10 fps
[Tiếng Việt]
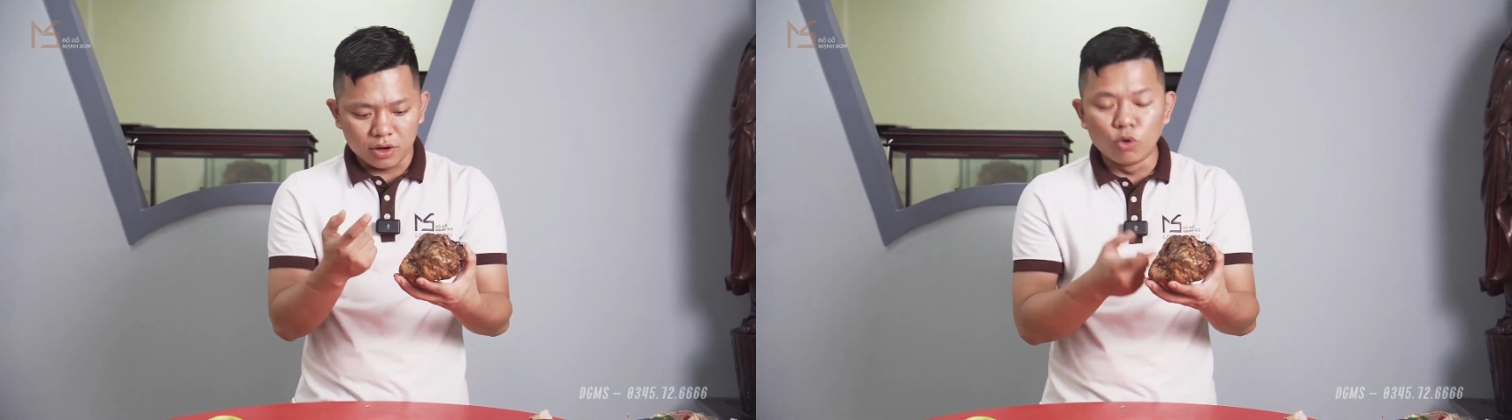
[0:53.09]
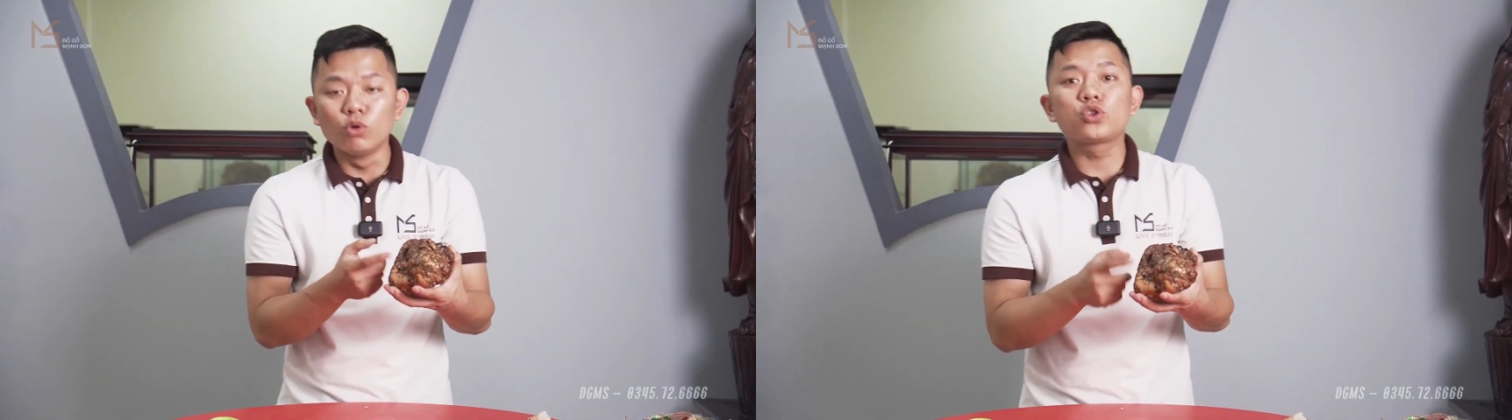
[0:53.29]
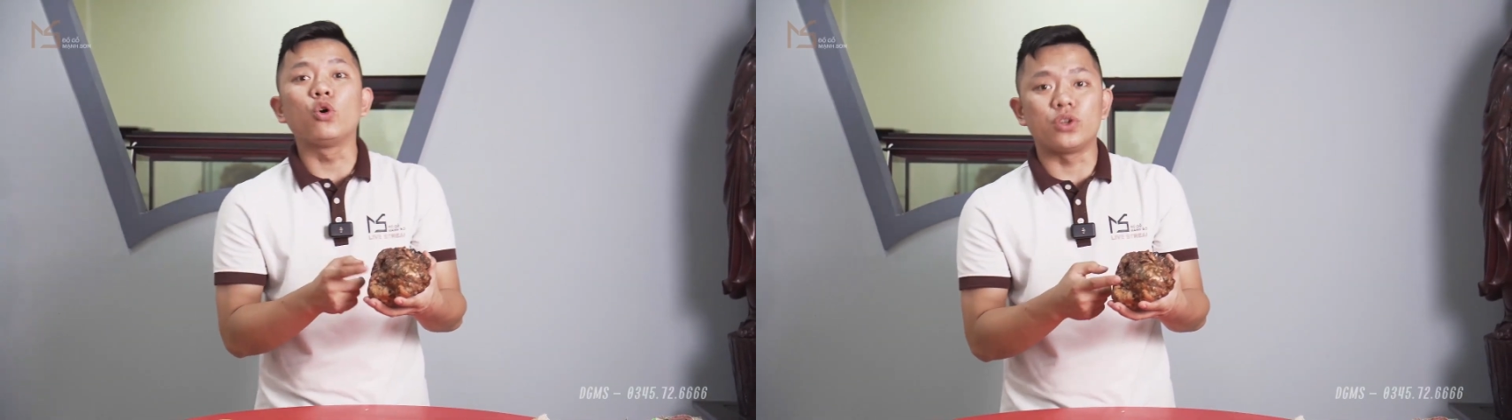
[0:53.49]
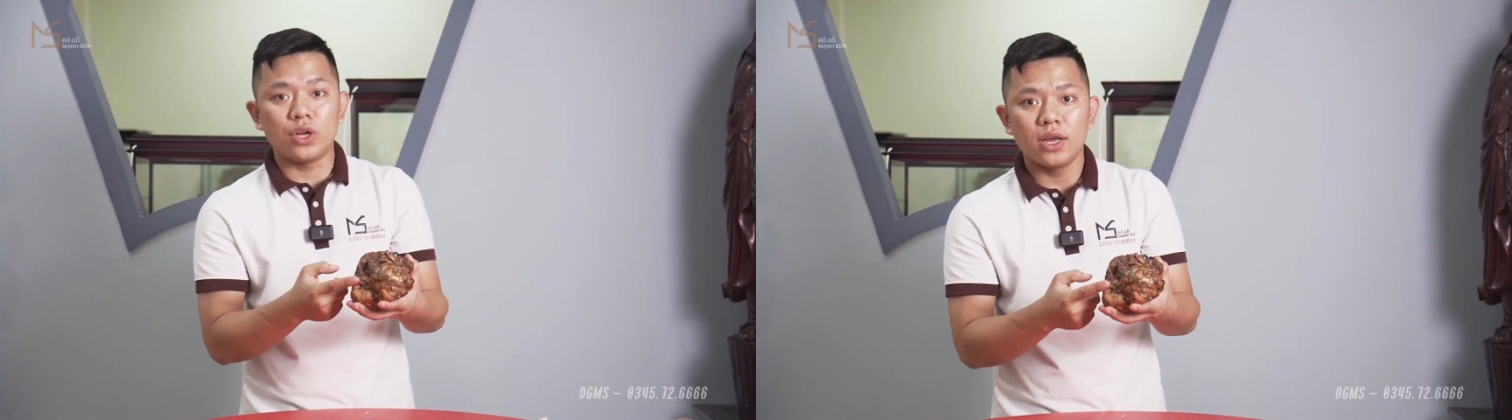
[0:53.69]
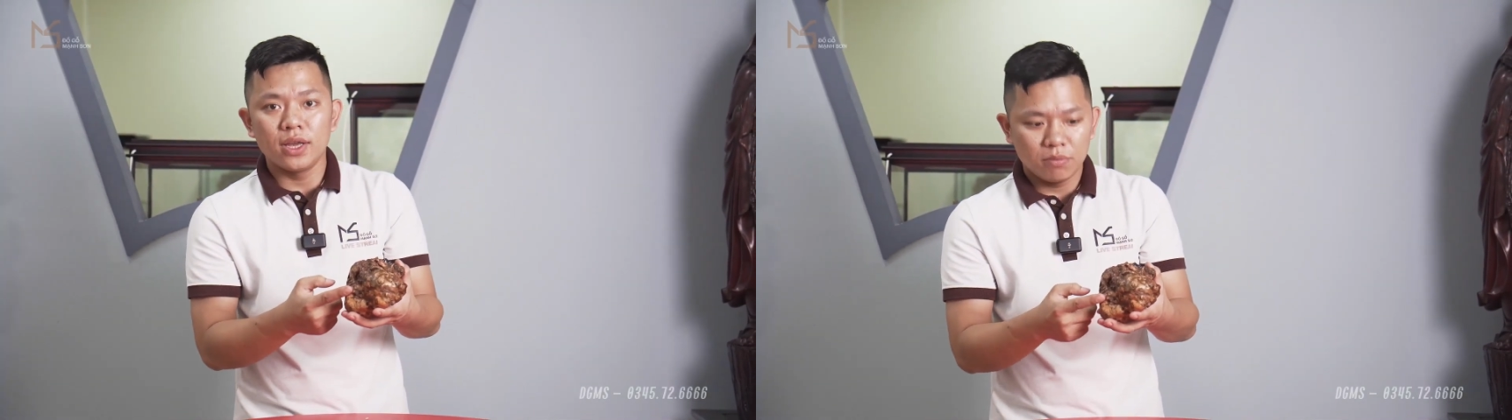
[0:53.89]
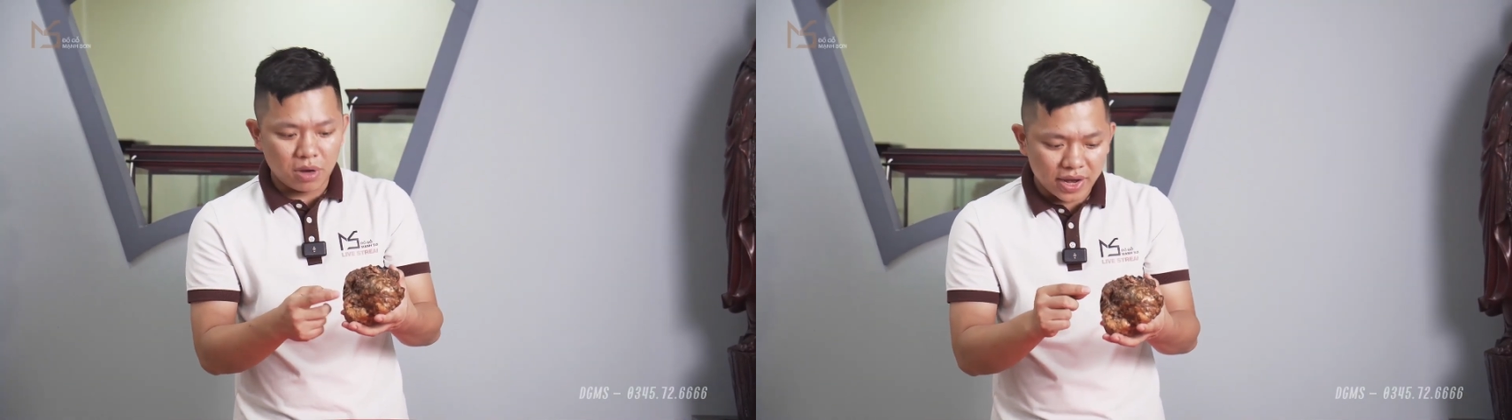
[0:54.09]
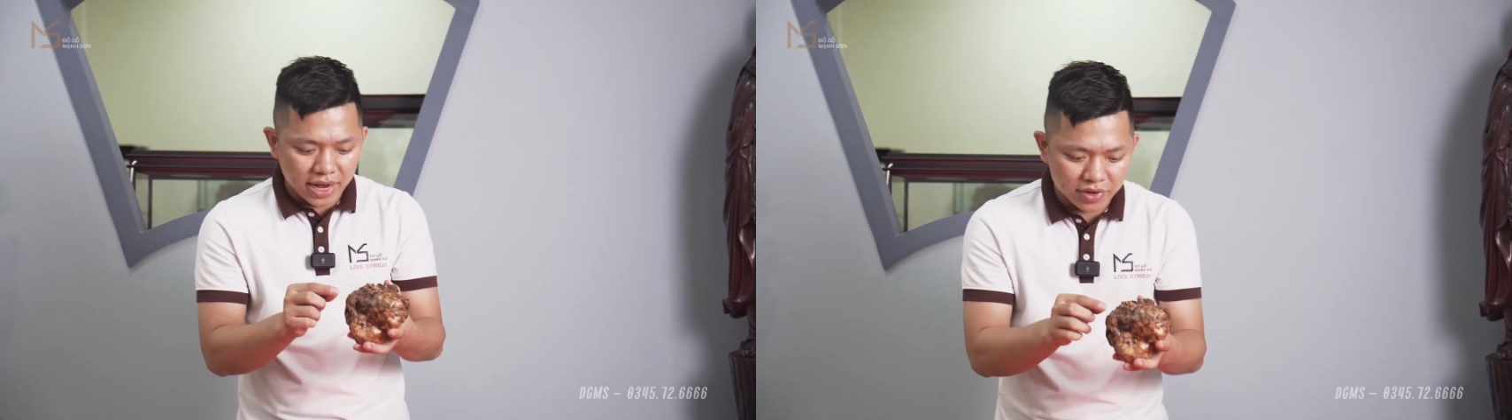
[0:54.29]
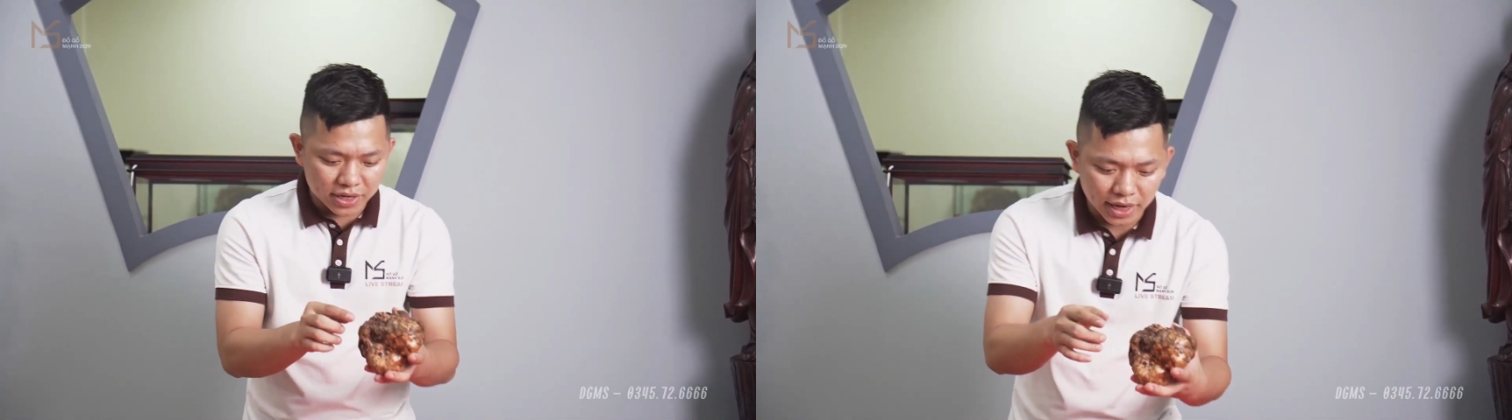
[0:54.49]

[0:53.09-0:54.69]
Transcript: uh, nu sụn rồi Bởi anh em mình